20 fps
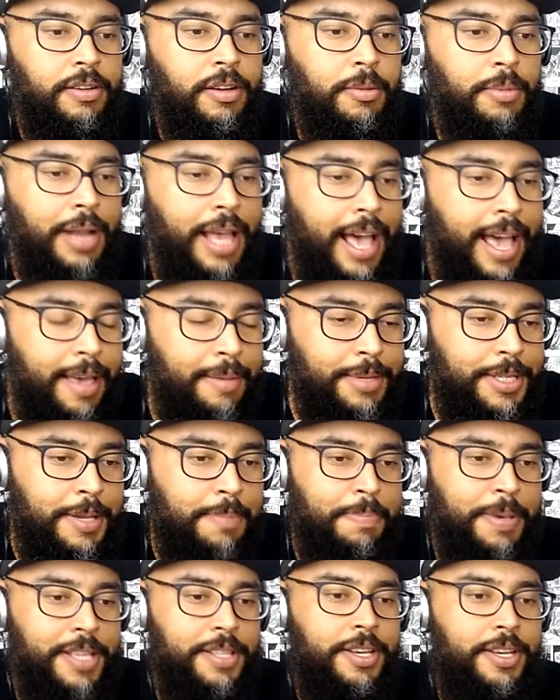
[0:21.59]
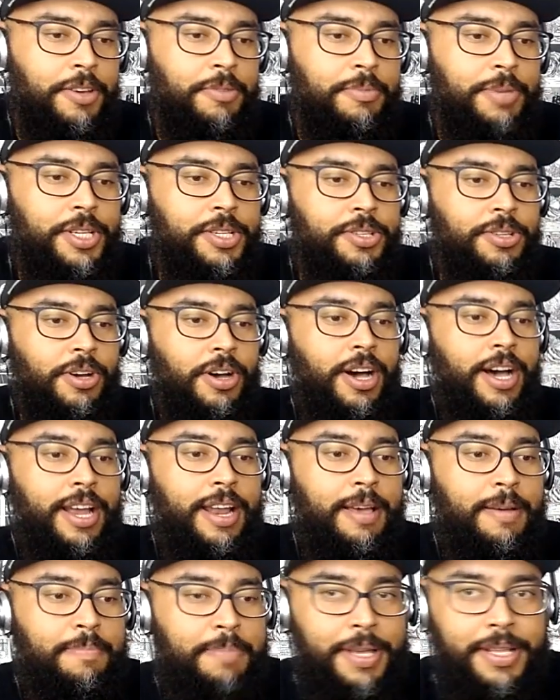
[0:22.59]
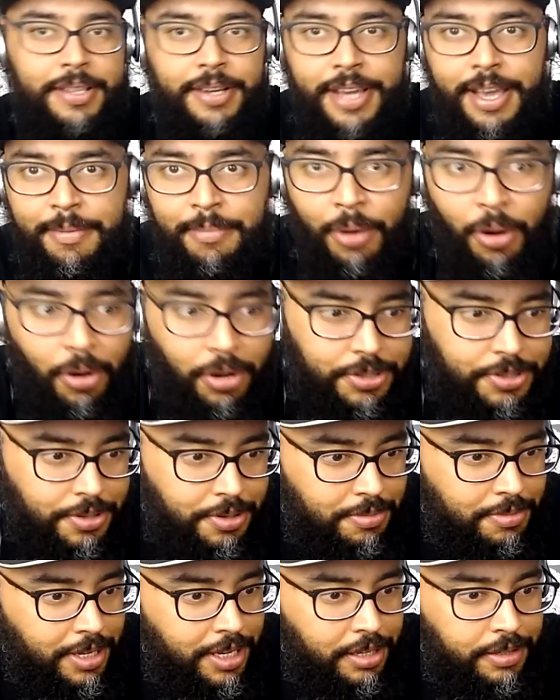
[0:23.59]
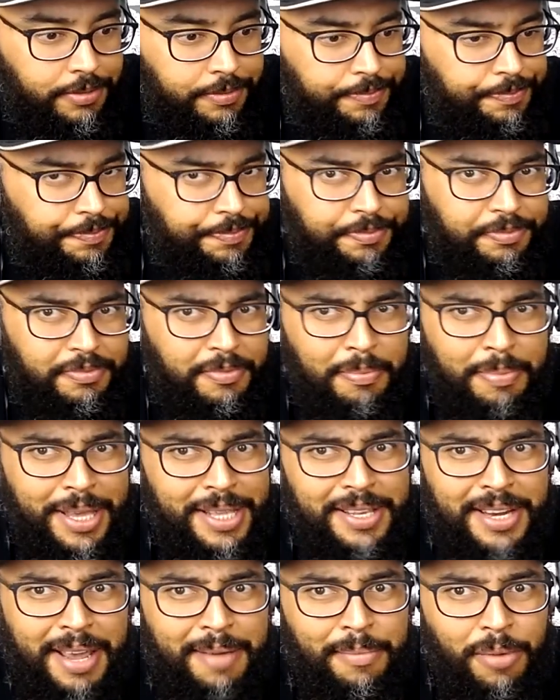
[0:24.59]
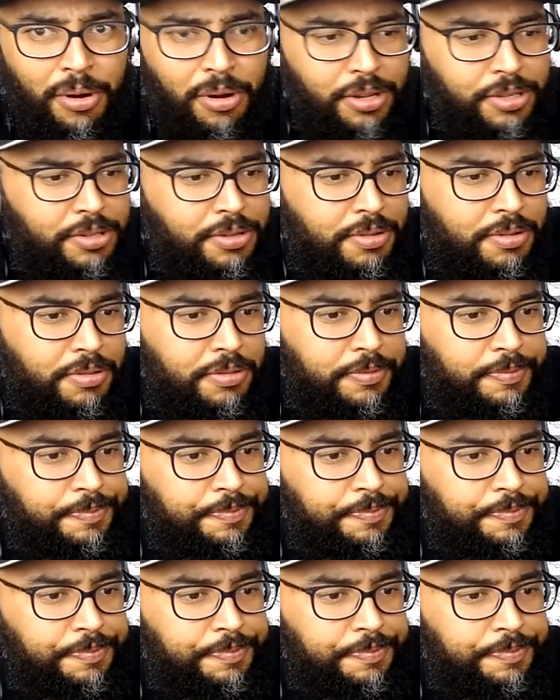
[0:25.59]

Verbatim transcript: Vamos lá, MC Pedrinho, Minha História. Pedrinho é monstro, mano. Pedrinho é monstro.